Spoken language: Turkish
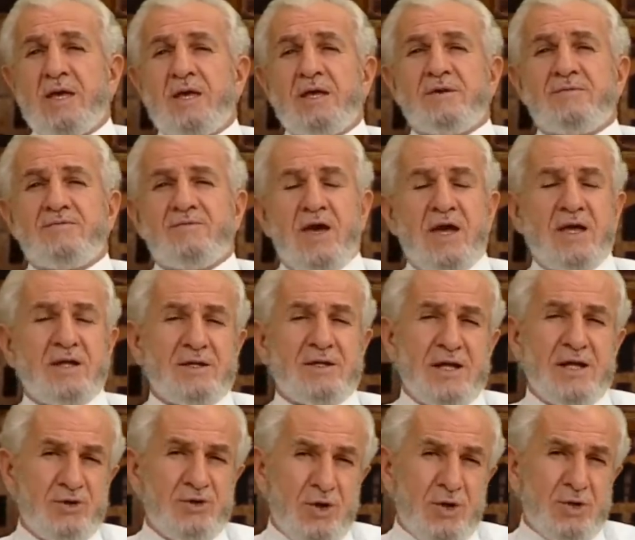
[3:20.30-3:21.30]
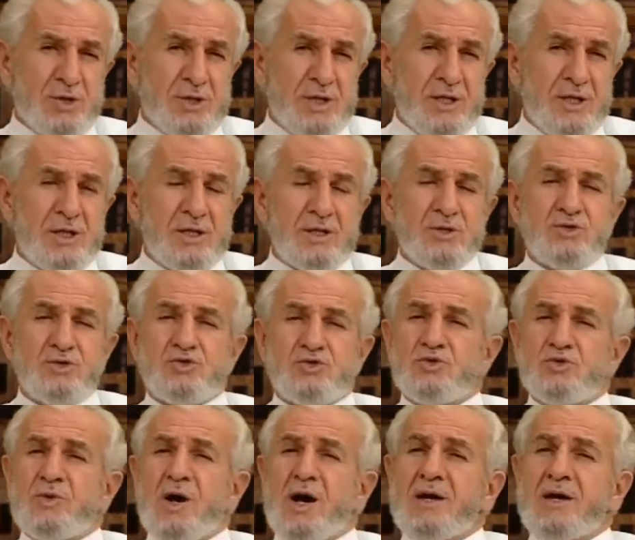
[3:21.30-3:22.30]
Ve deniyor ki
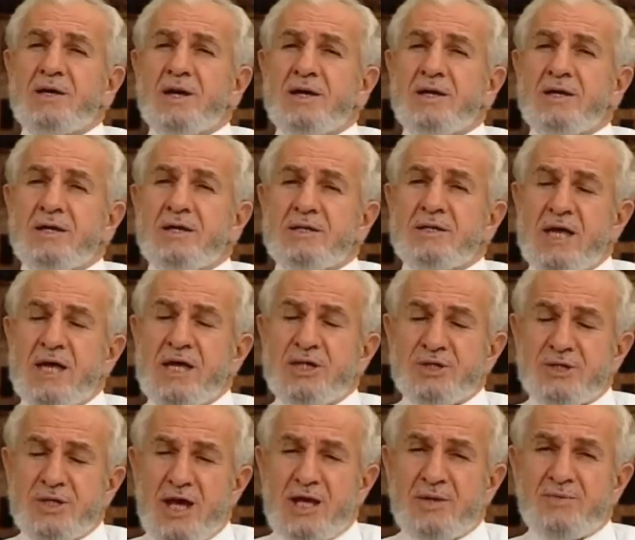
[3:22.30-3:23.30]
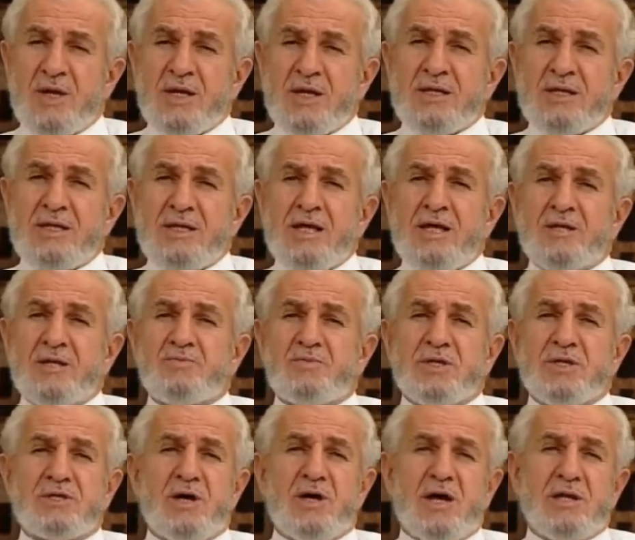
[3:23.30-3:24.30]
cumaya geç gelmek ilk
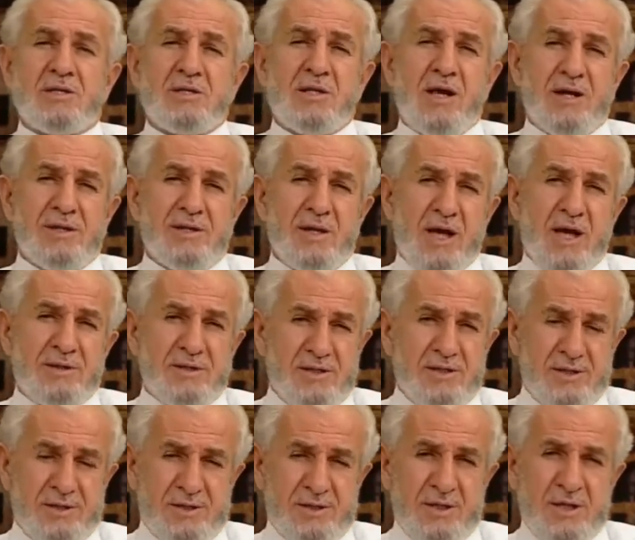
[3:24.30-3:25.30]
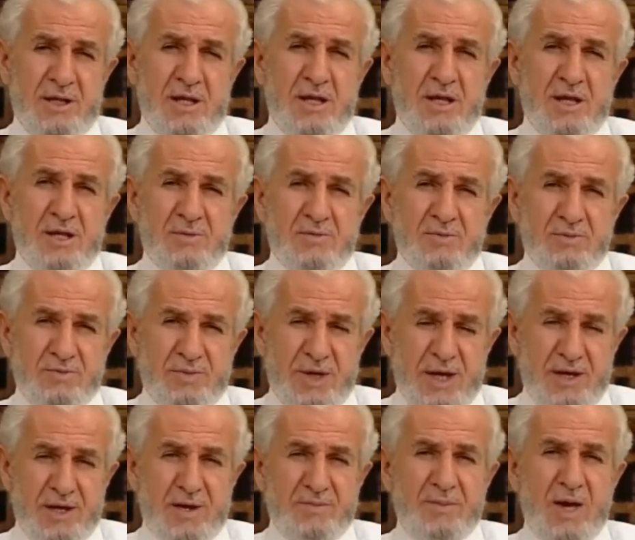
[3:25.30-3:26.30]
bitatlardandır.
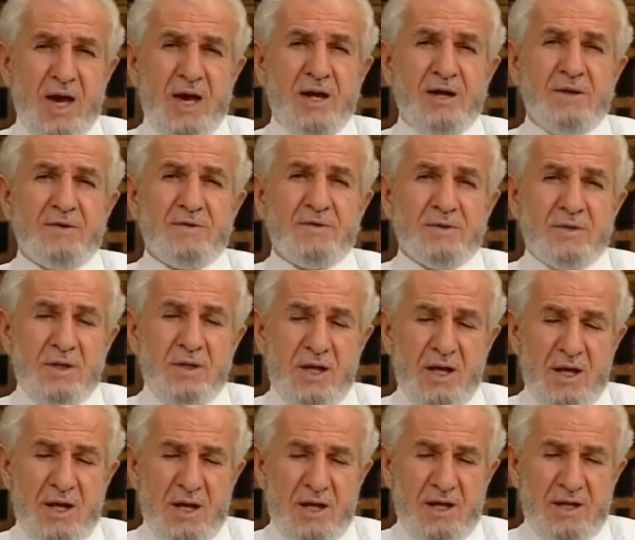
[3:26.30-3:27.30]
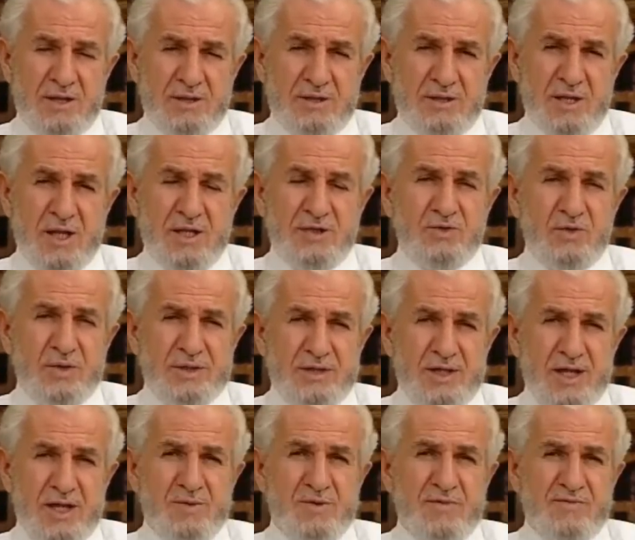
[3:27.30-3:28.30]
Peygamber aleyhissalatü
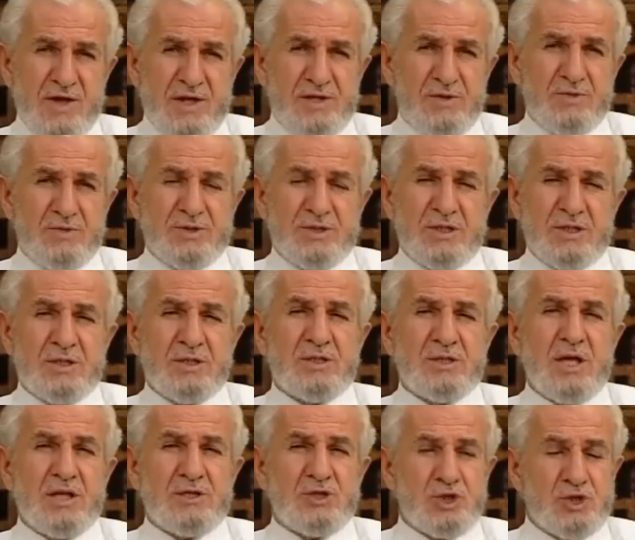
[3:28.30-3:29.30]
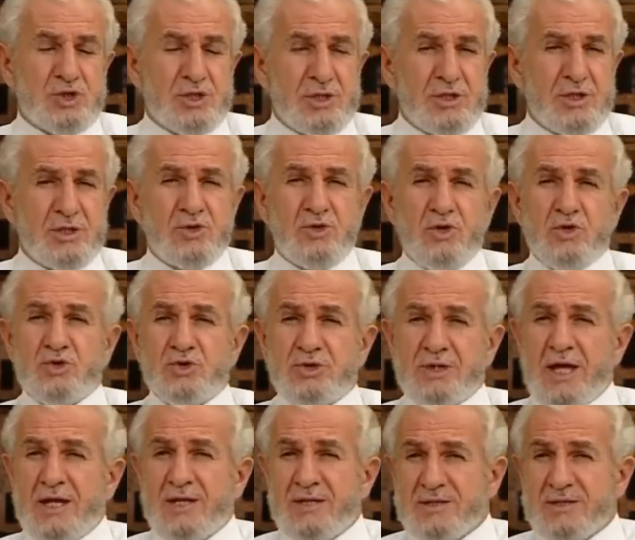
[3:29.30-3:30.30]
vesselam Efendimizin yetiştirdiği o
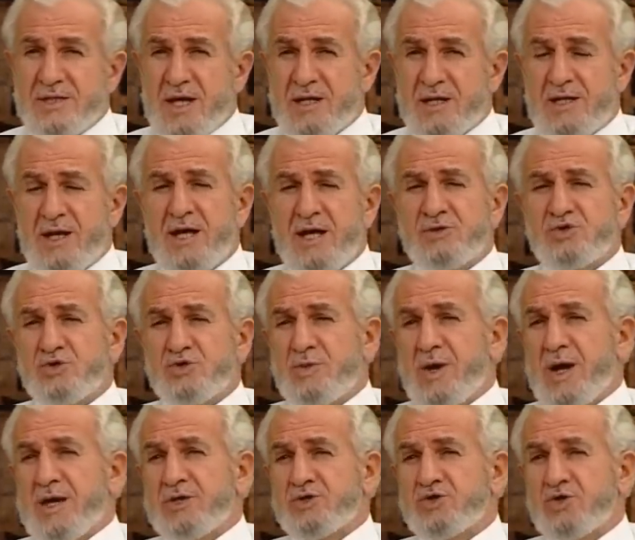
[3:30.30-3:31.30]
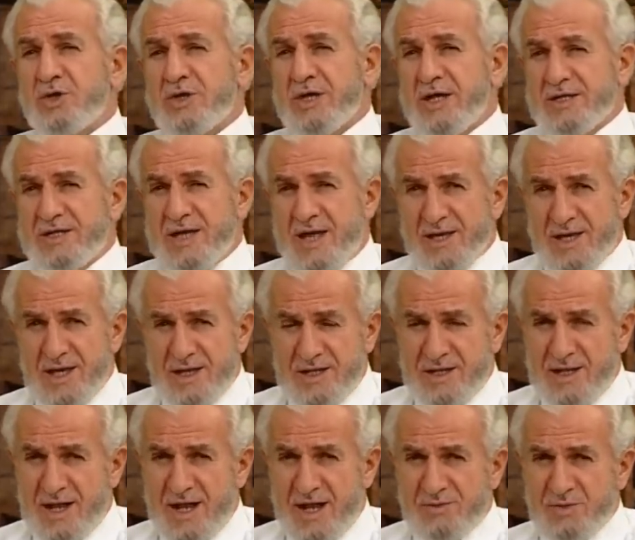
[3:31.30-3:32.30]
güzel insanlar cumaya çok erken
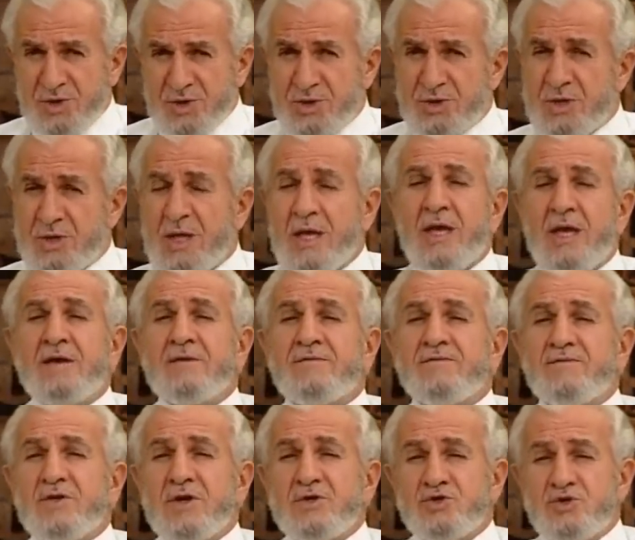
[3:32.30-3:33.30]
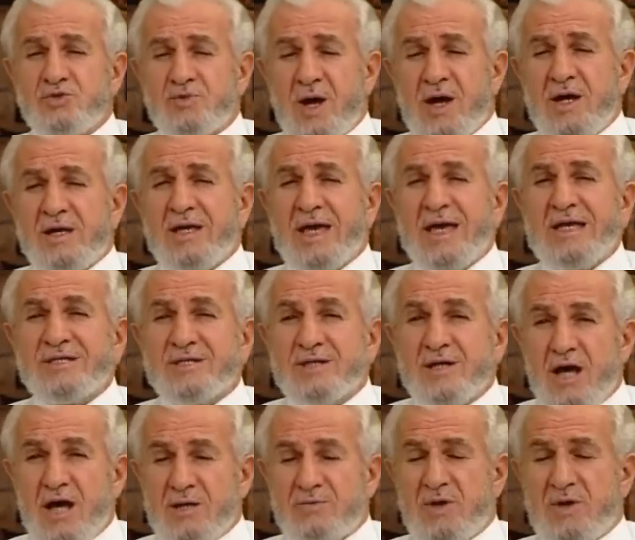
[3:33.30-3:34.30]
gelirlermiş. Ve cuma geç
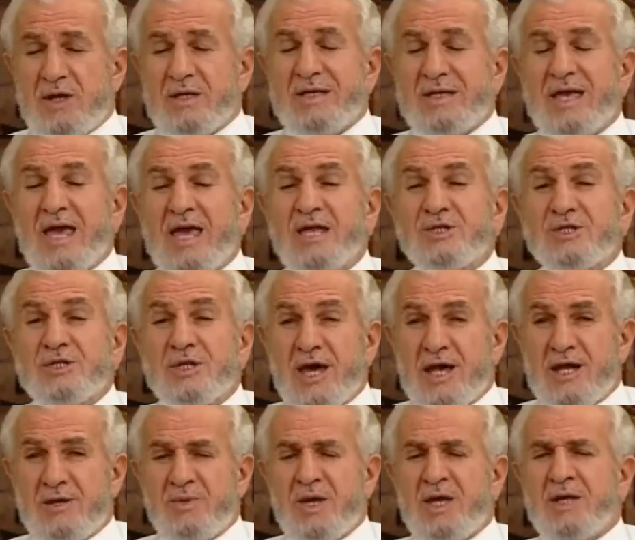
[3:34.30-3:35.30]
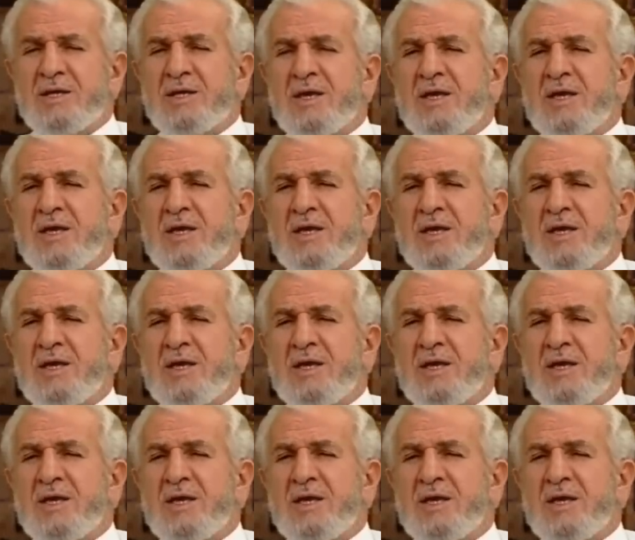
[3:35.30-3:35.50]
kalmak, geç gelmek